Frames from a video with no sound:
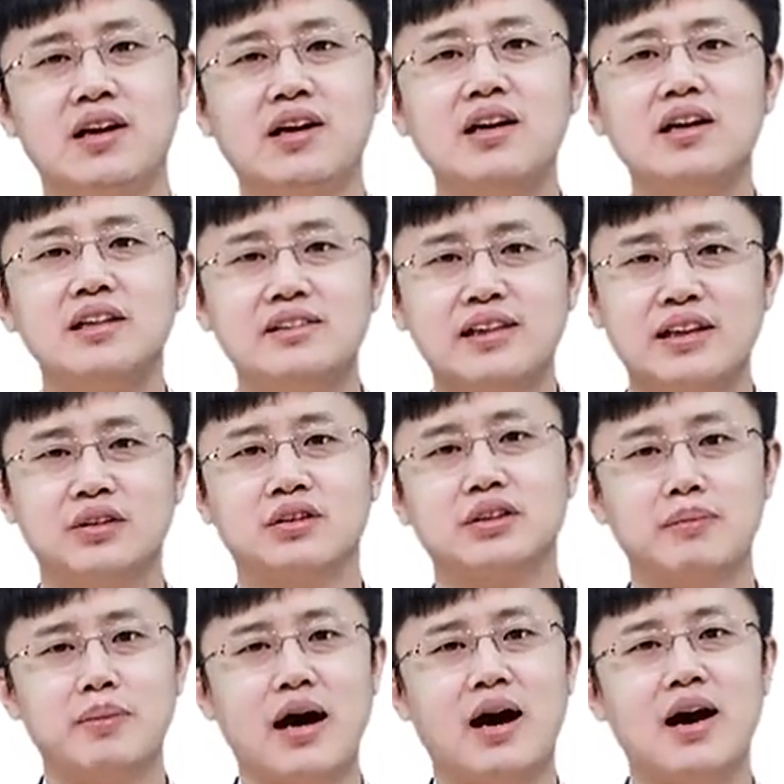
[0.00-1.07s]
个人才能
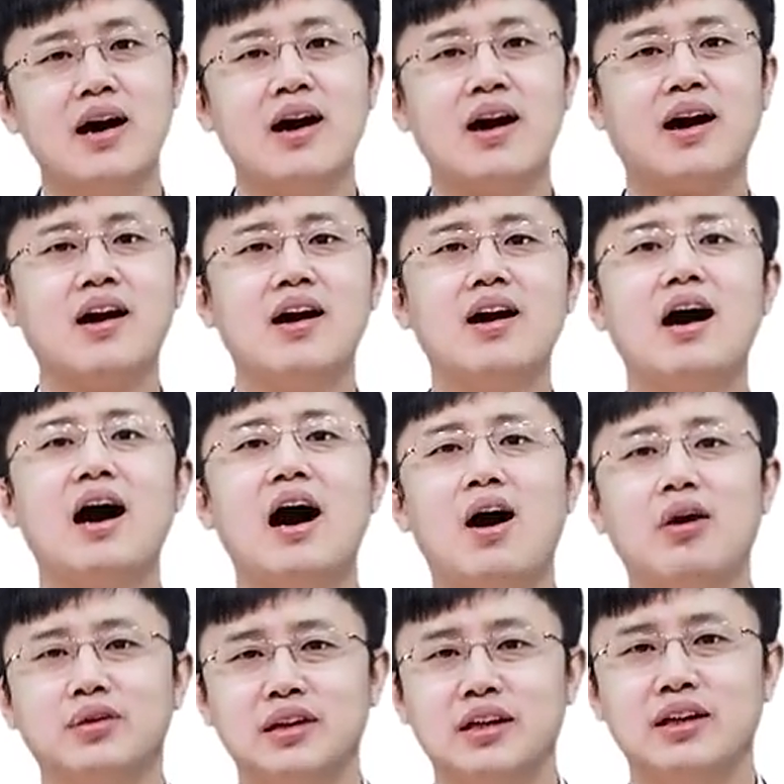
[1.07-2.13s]
怎么样更
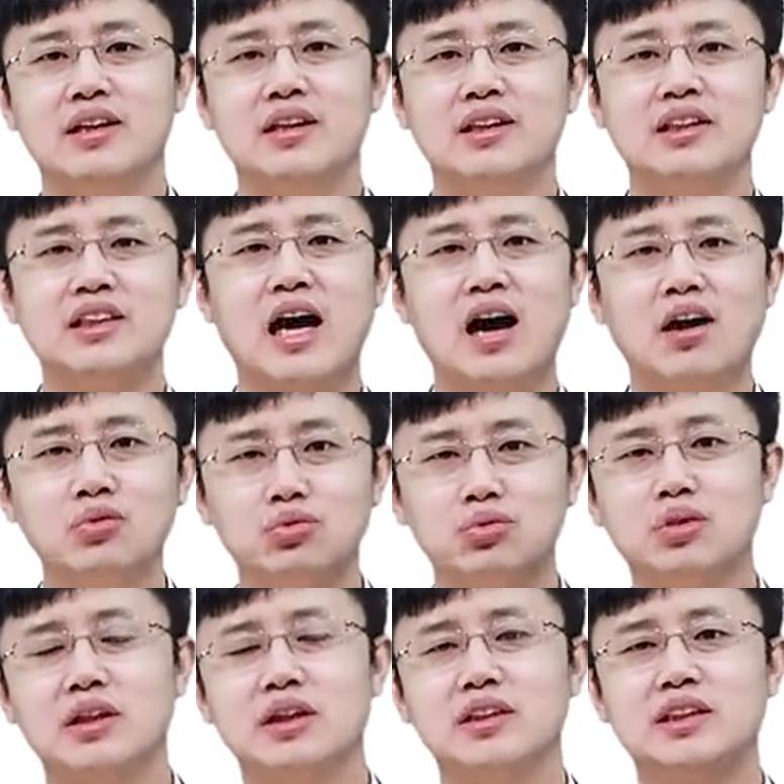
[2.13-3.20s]
好的长
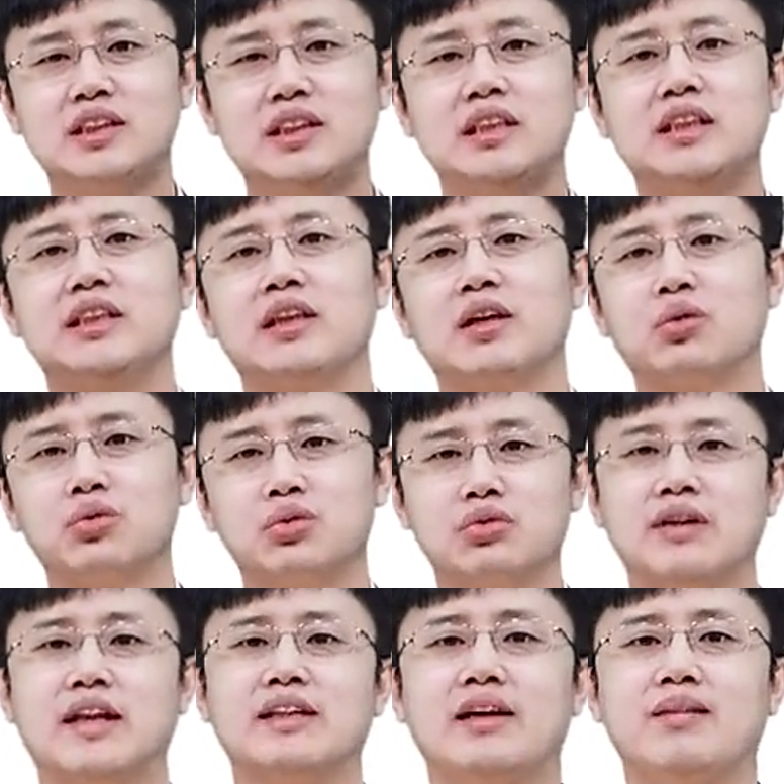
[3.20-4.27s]
足的和企业共同
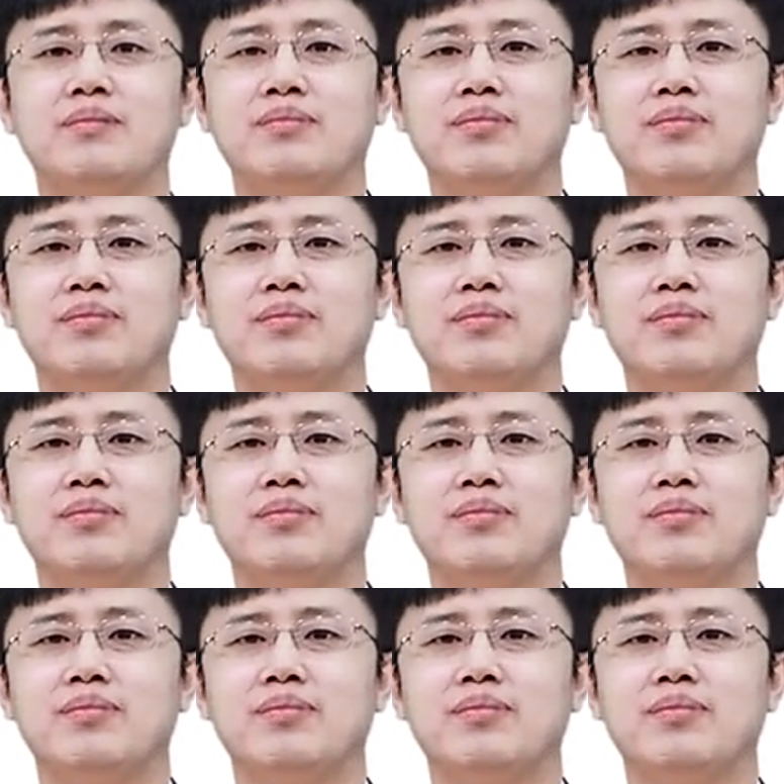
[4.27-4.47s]
发展。